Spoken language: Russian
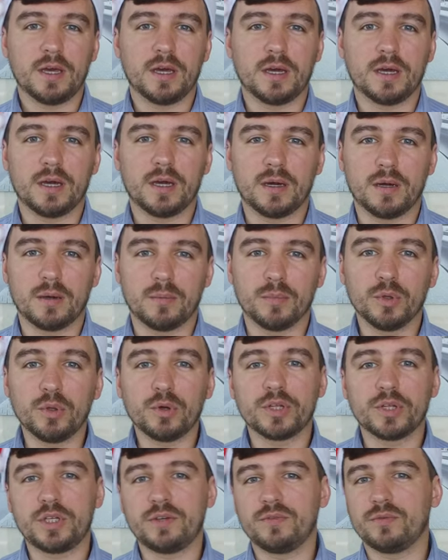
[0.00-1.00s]

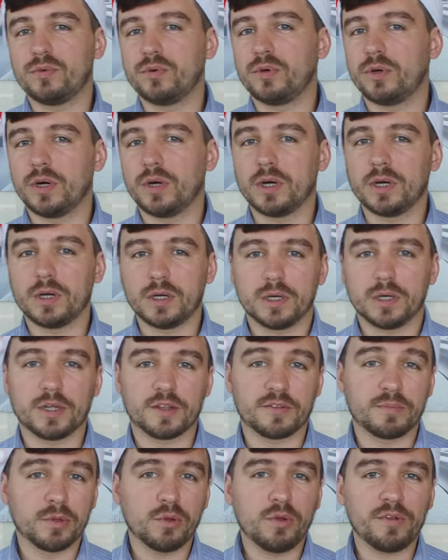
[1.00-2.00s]
Много чего
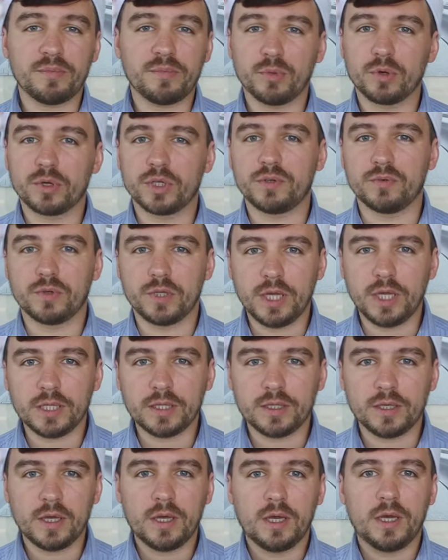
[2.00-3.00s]
сбылось, много чего
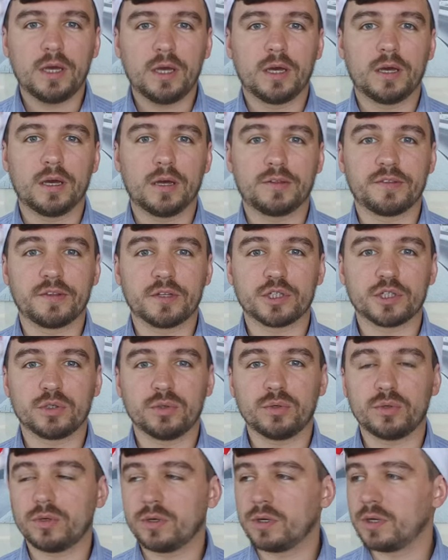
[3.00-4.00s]
нет, за
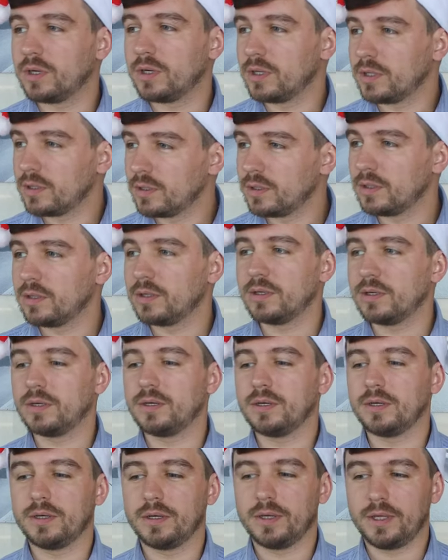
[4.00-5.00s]
что
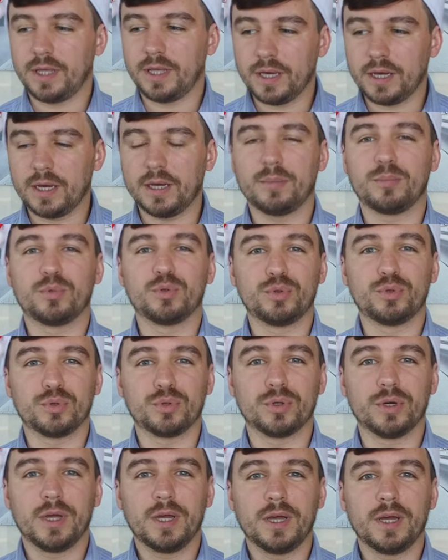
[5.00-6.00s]
я
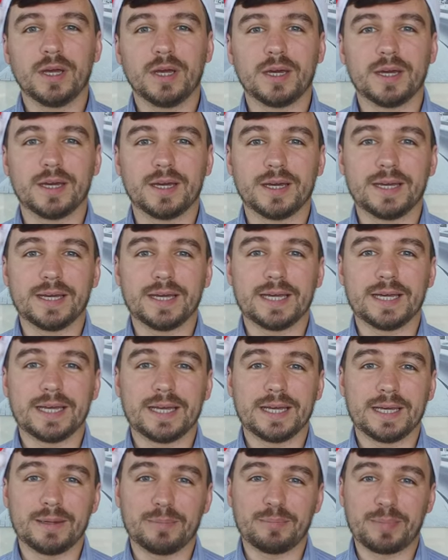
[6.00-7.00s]
буду
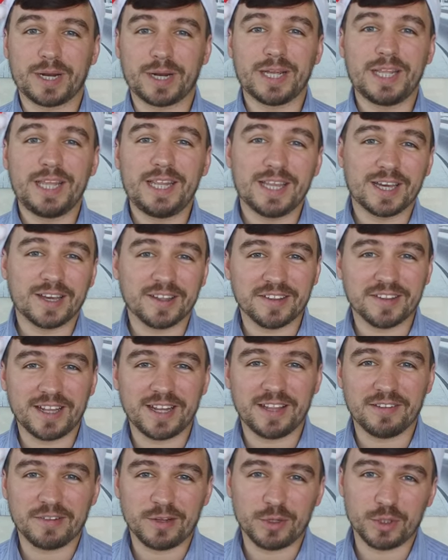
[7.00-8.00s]
Э, проходить
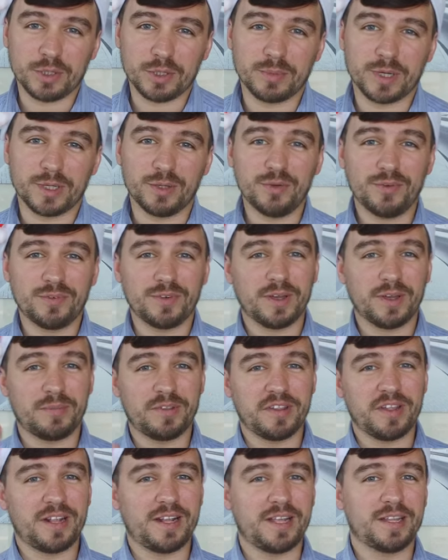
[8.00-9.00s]
наказание в следующем году, вы
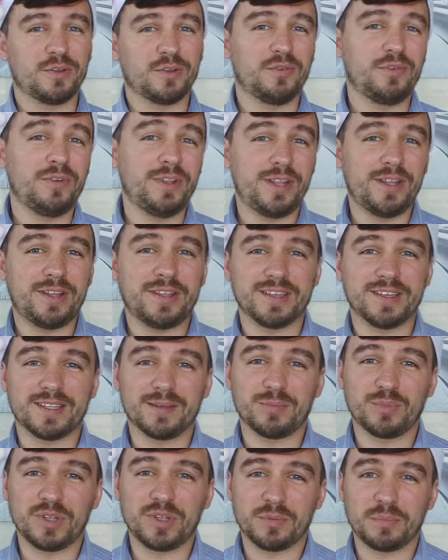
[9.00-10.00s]
обязательно это увидите,
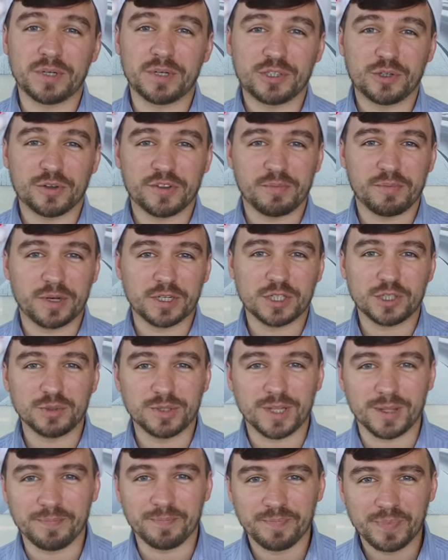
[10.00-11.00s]
это будет прыжок с
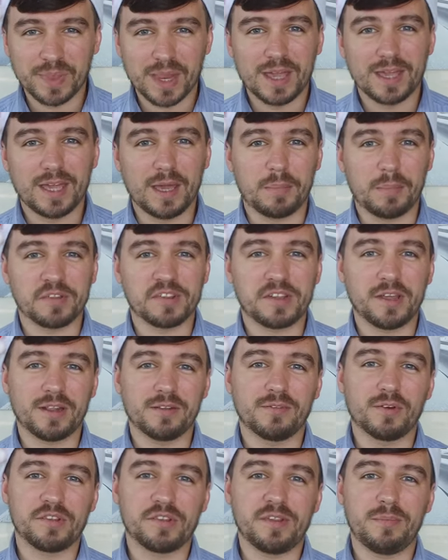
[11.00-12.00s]
парашюта. Я
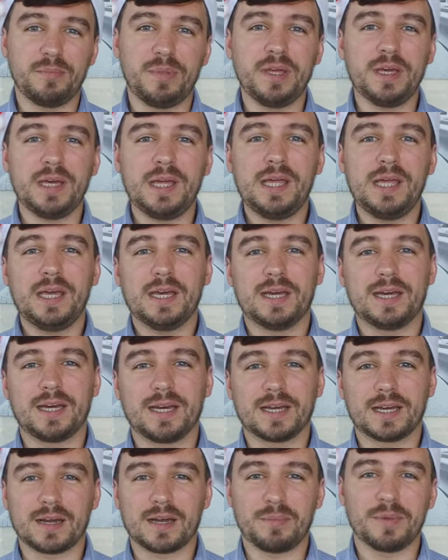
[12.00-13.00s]
поставил его себе
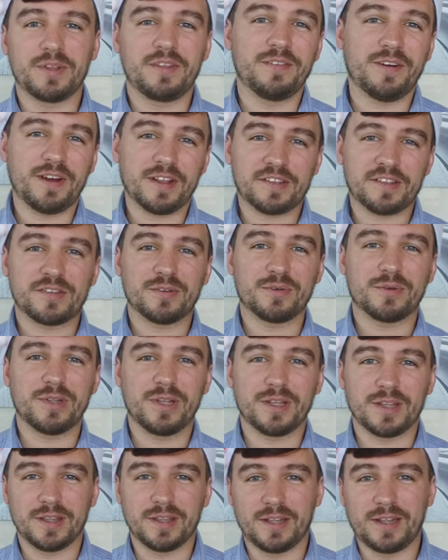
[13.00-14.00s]
э, как мотивацию
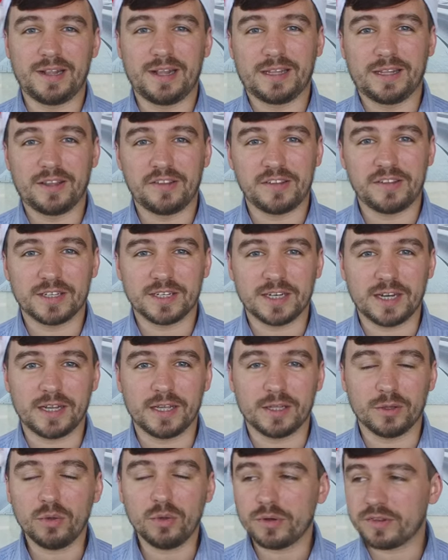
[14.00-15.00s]
для, для
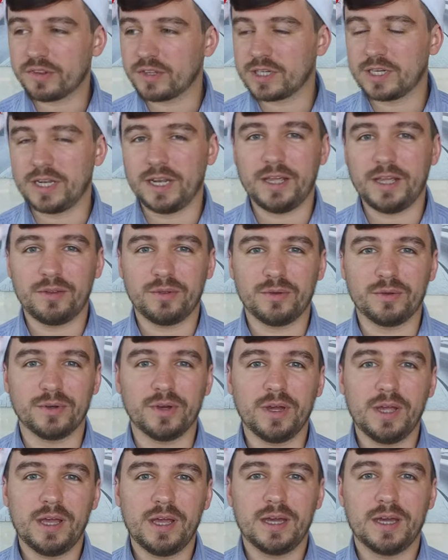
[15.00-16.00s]
достижения, но, к
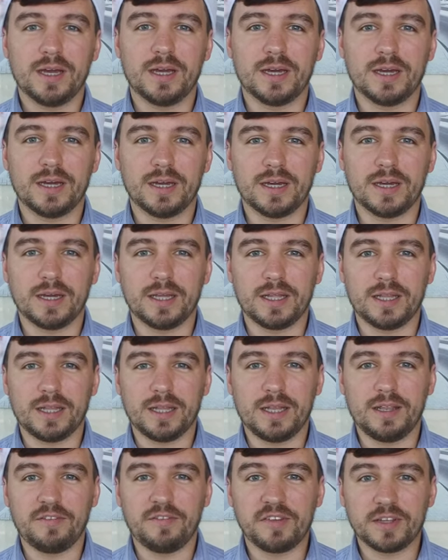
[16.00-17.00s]
сожалению, э,
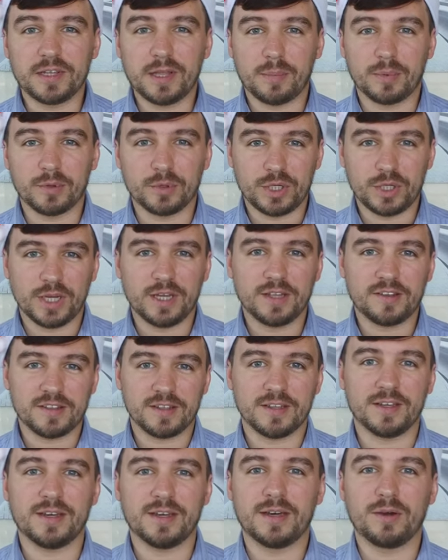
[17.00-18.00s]
не всегда
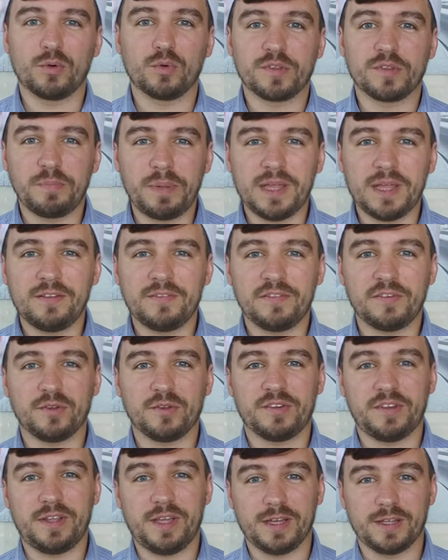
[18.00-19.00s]
получается успеть
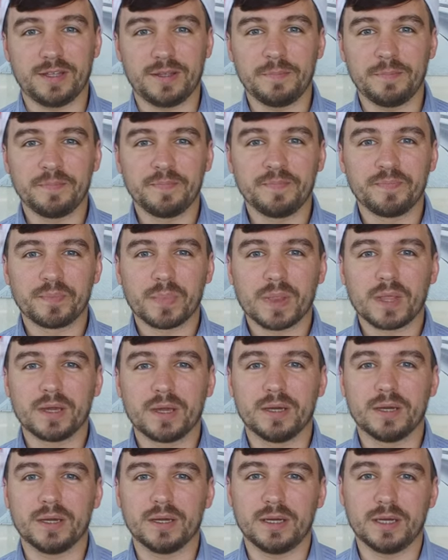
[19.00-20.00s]
все сделать.
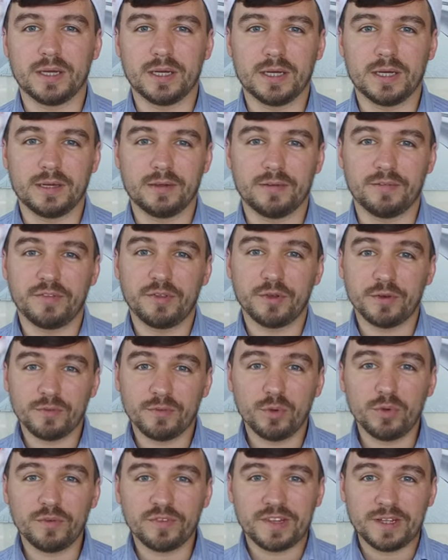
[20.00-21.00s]
Все
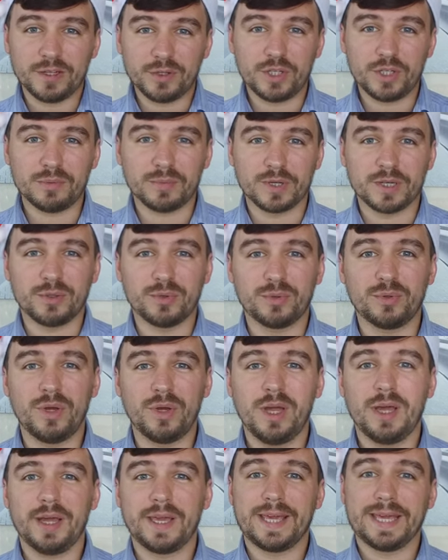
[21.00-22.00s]
равно в следующем году
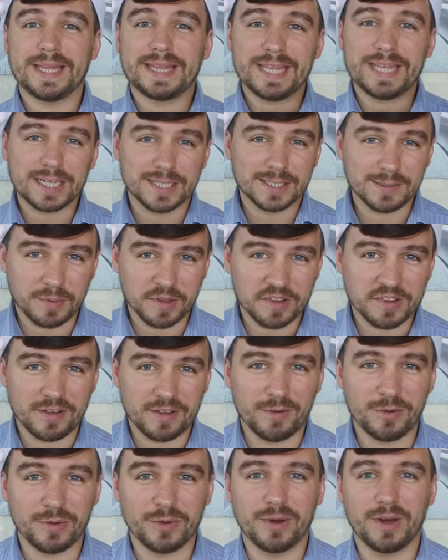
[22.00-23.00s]
я также
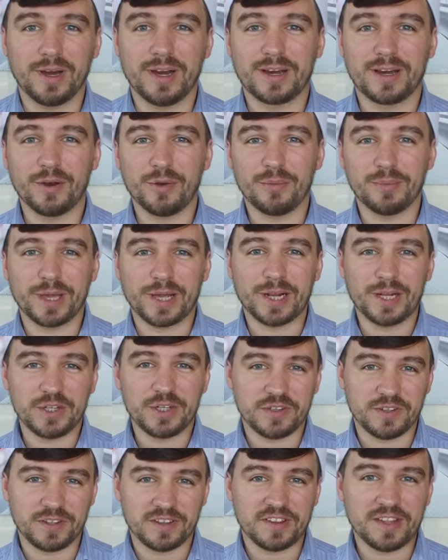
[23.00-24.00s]
поставлю огромное
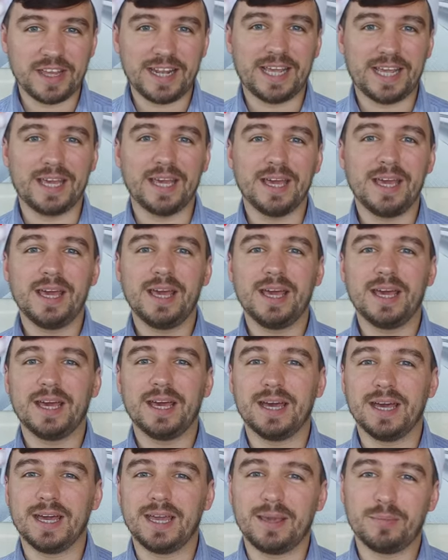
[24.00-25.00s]
количество целей
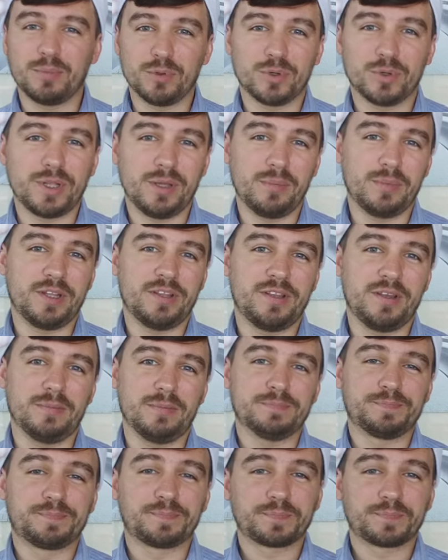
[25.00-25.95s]
и буду к ним идти.